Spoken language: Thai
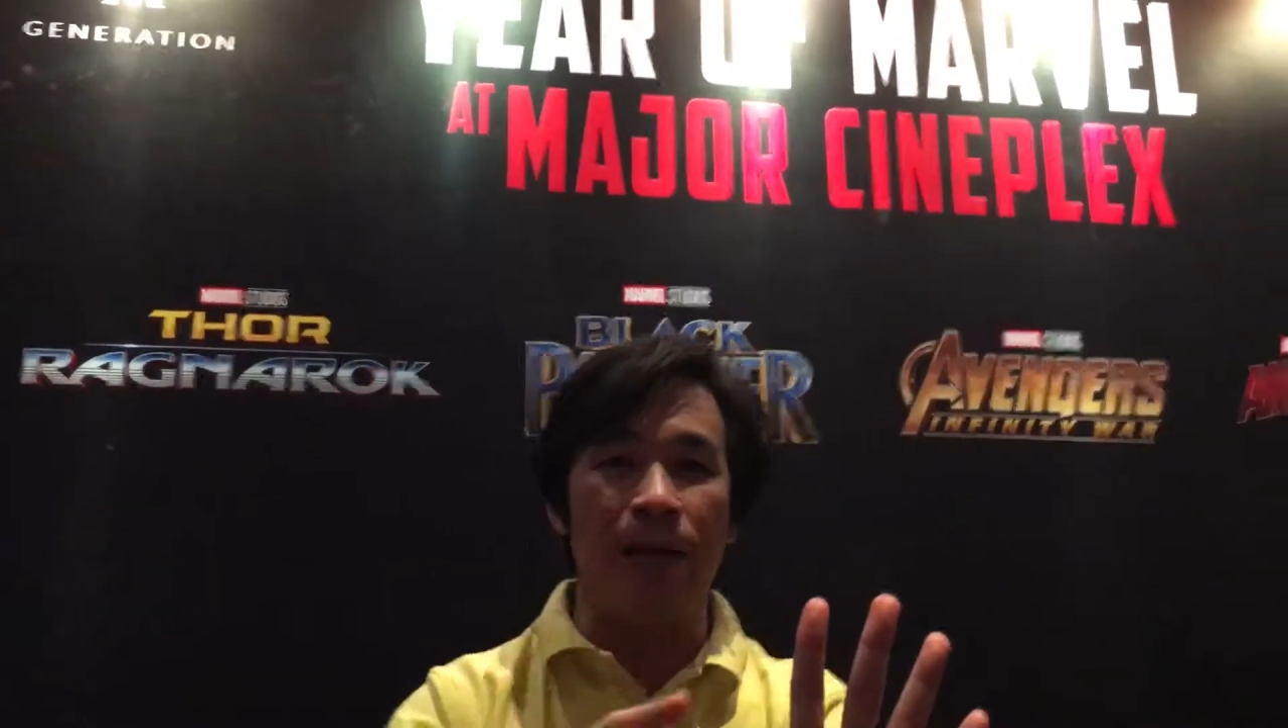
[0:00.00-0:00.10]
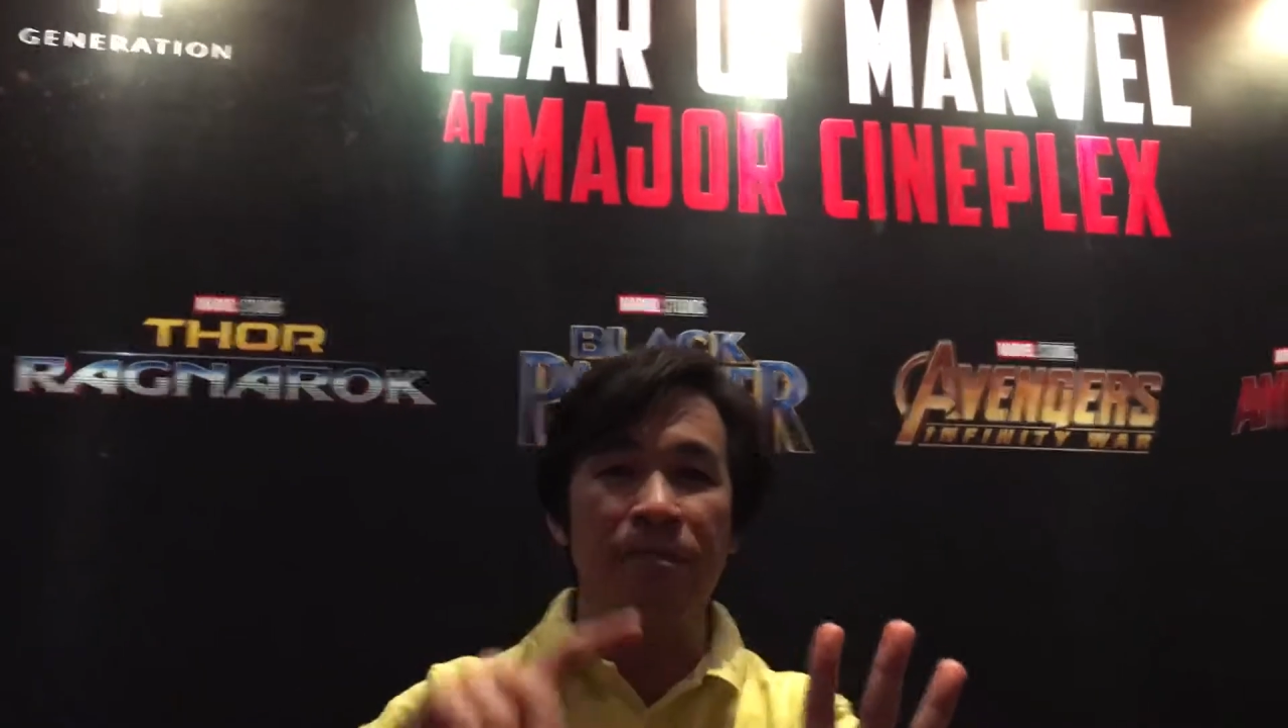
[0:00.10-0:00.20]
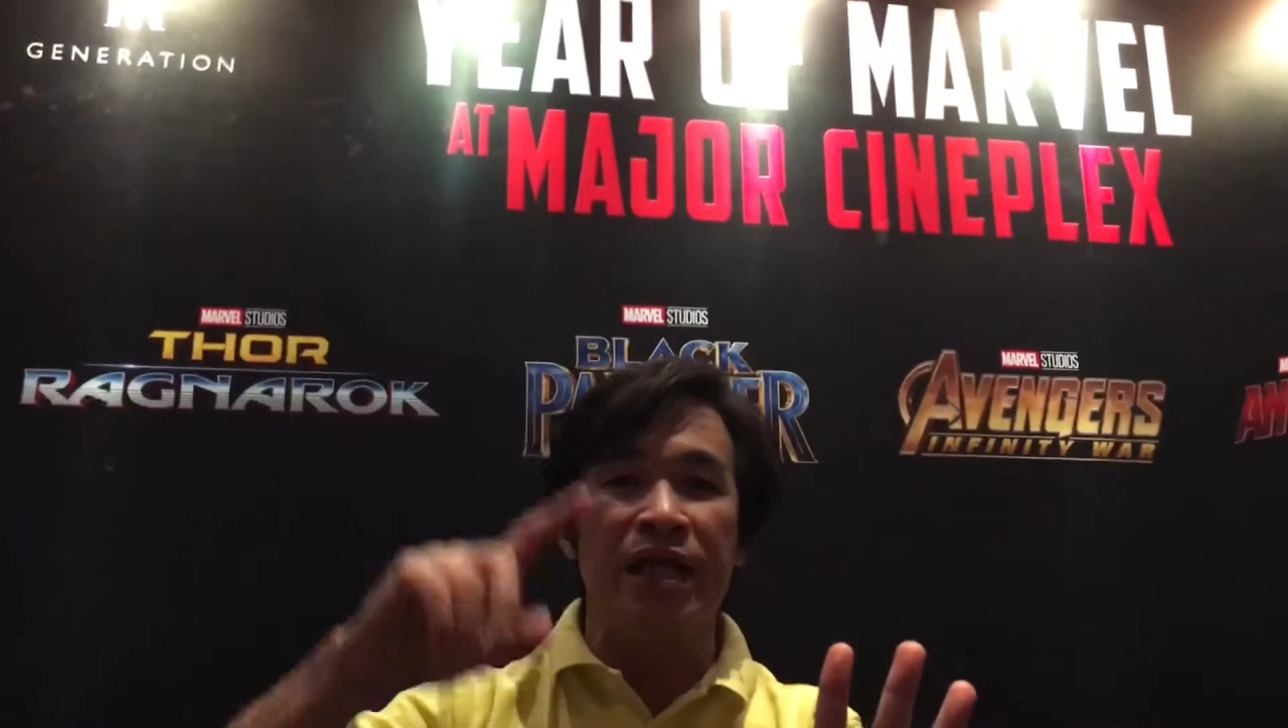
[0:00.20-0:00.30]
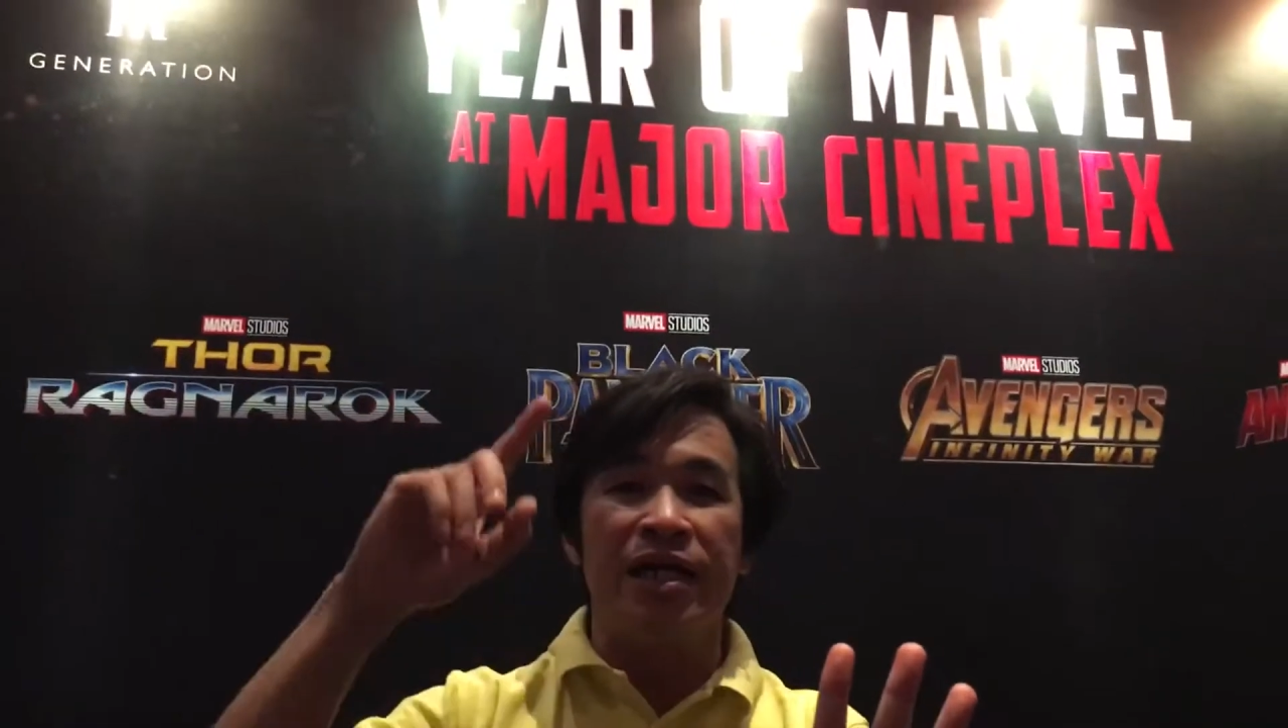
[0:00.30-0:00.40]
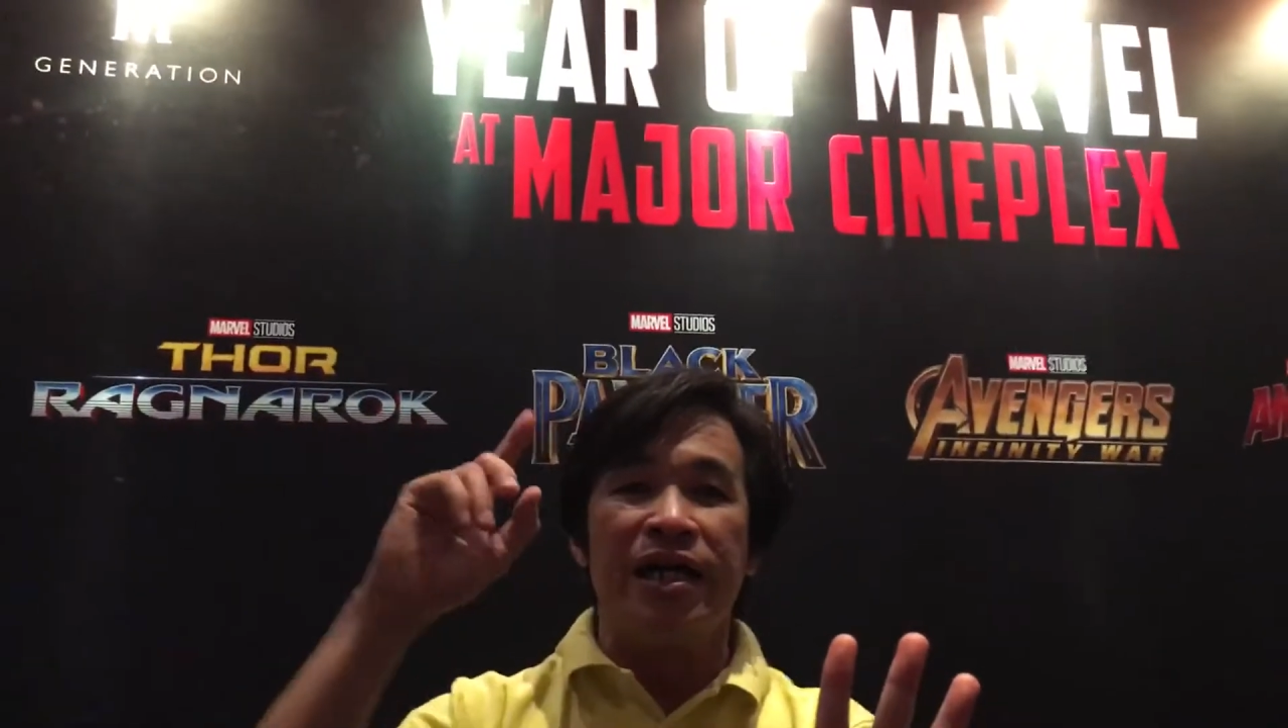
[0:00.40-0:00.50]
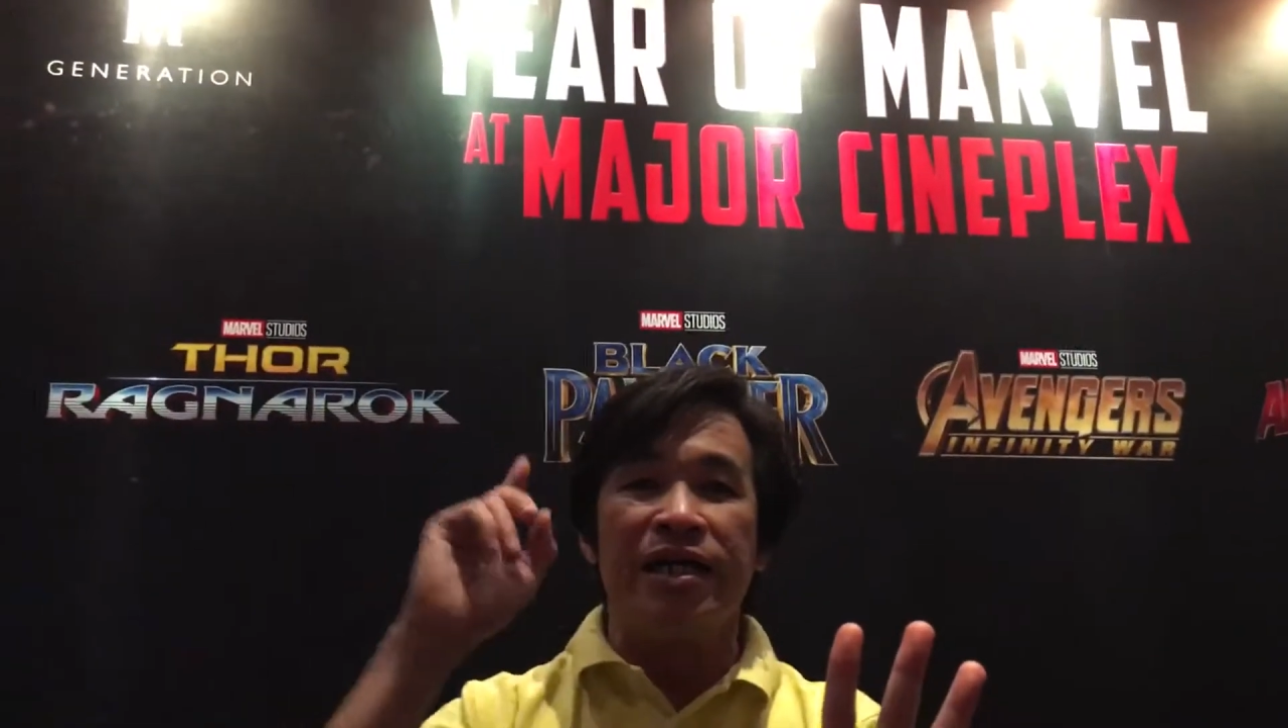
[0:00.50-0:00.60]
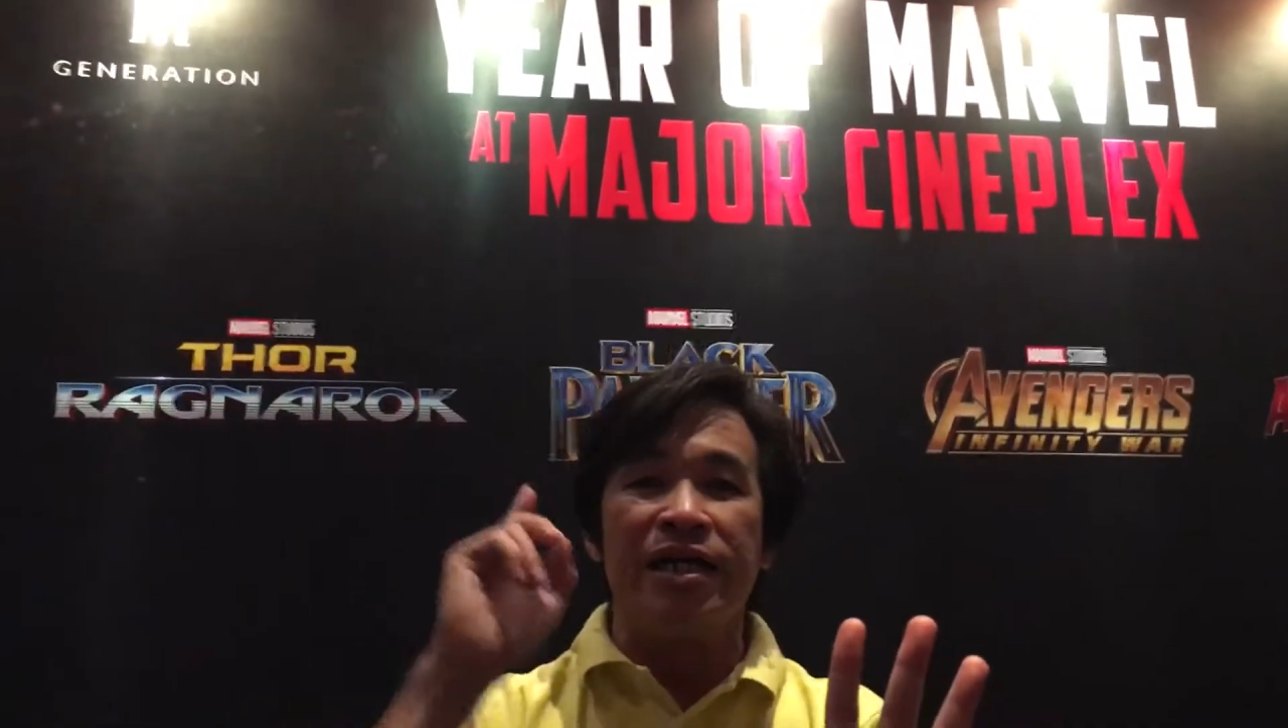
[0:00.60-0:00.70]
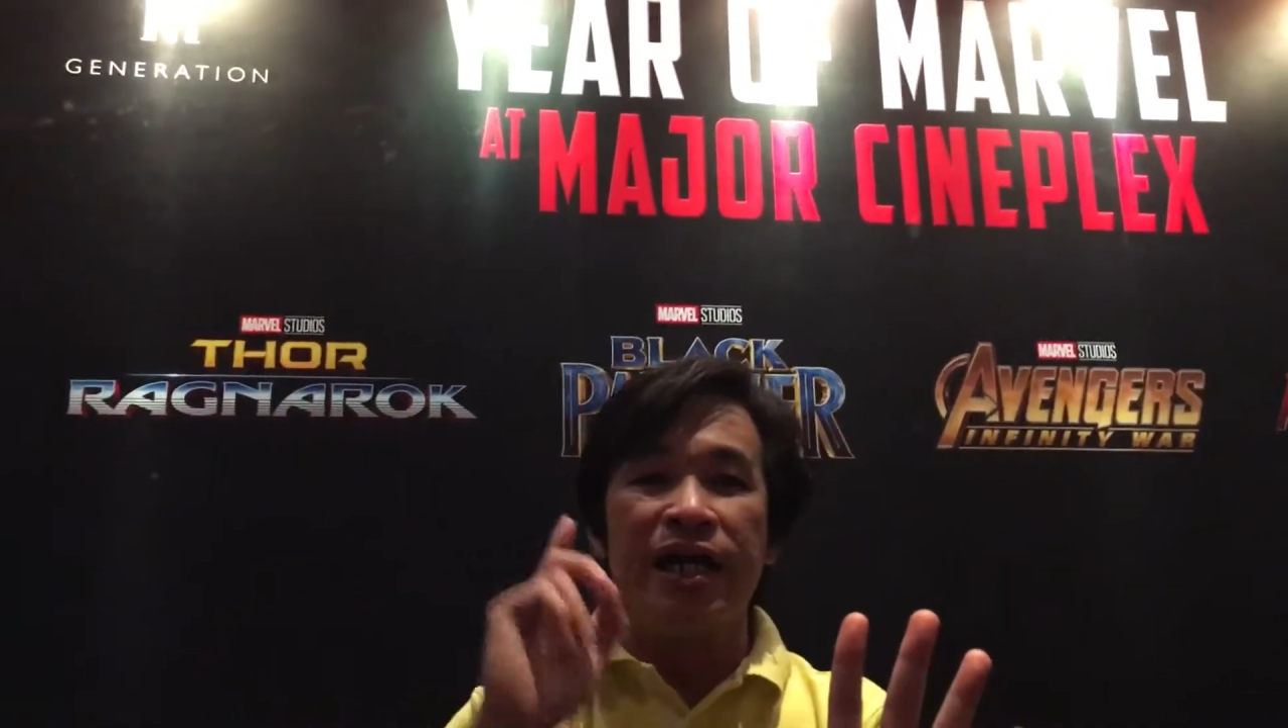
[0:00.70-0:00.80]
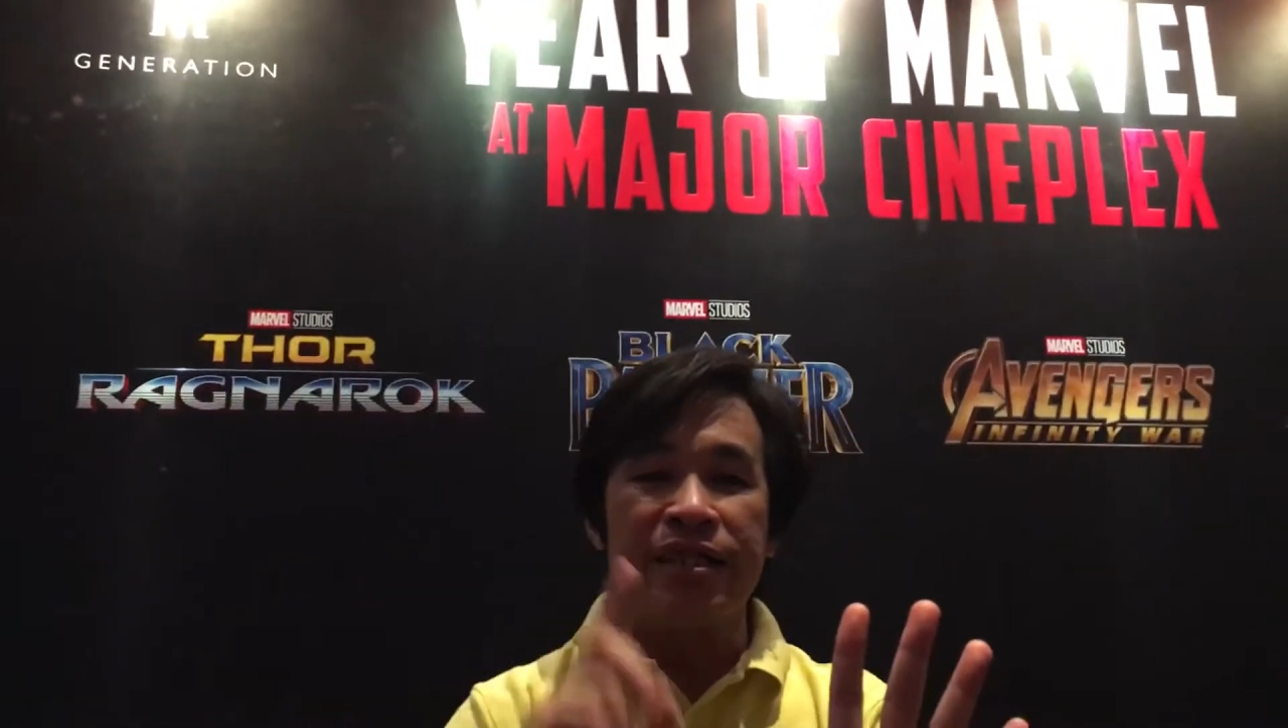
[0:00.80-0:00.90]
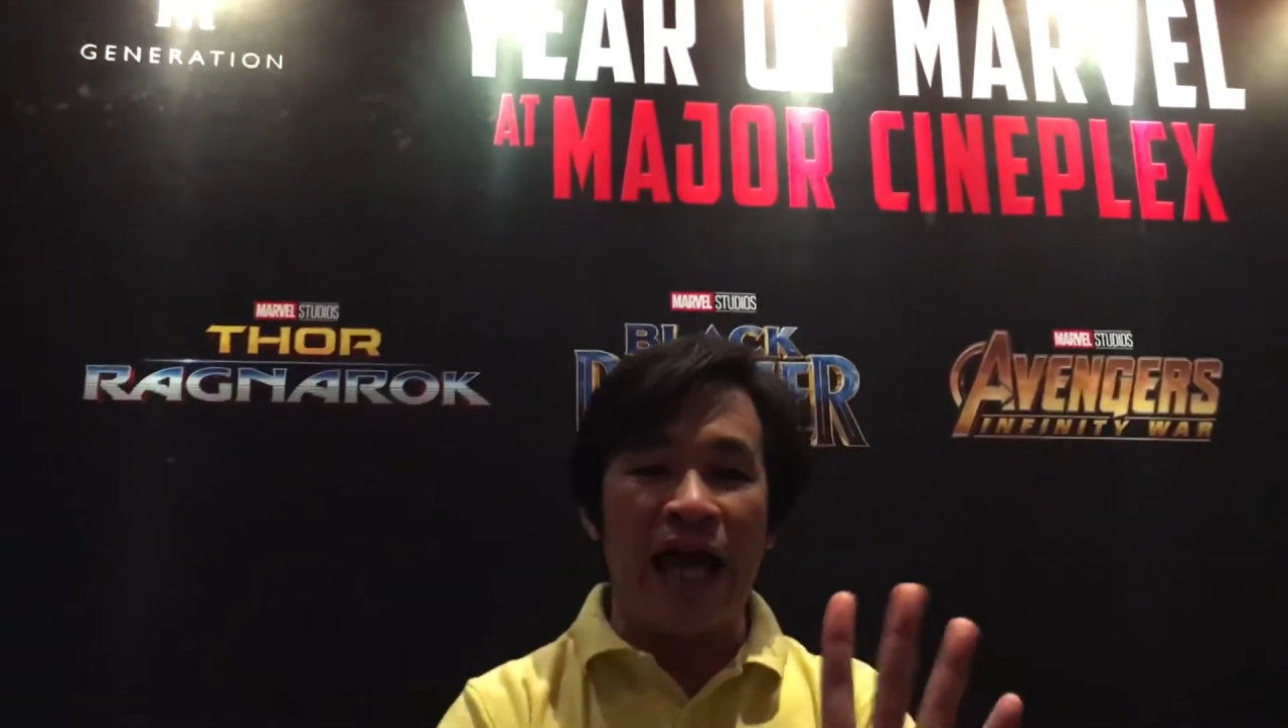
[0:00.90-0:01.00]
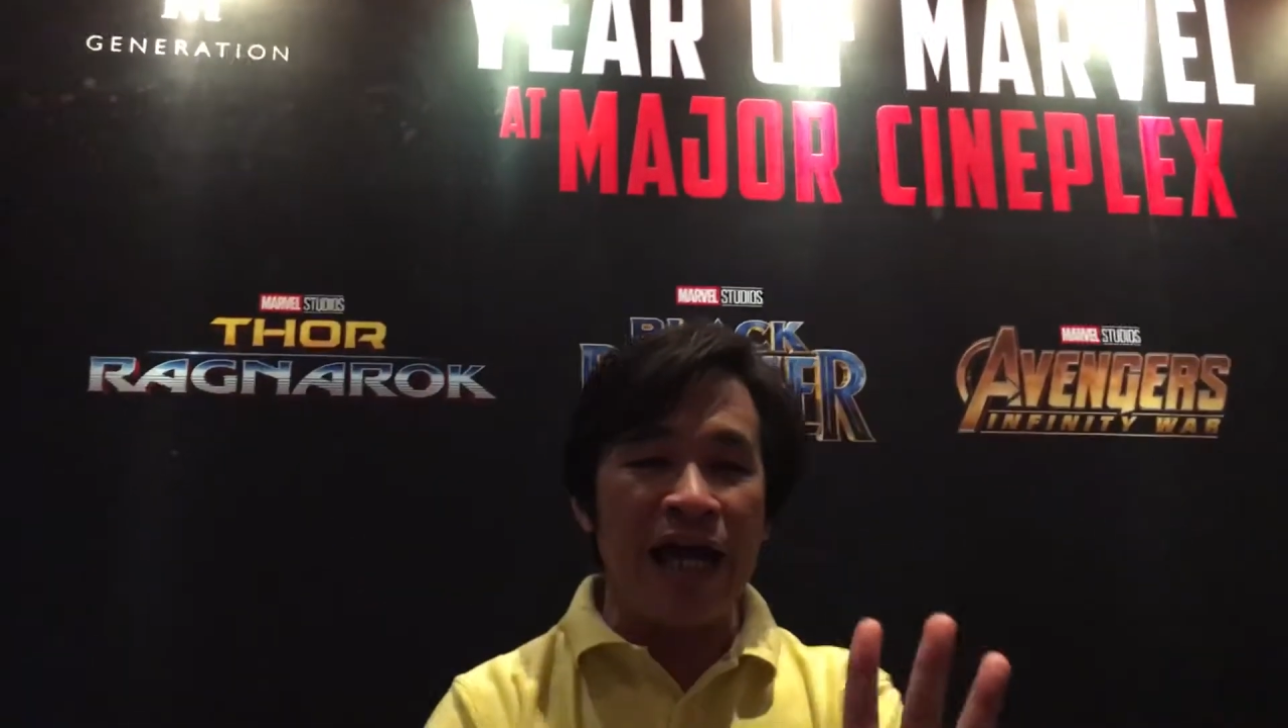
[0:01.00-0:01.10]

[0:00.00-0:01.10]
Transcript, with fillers: กับนา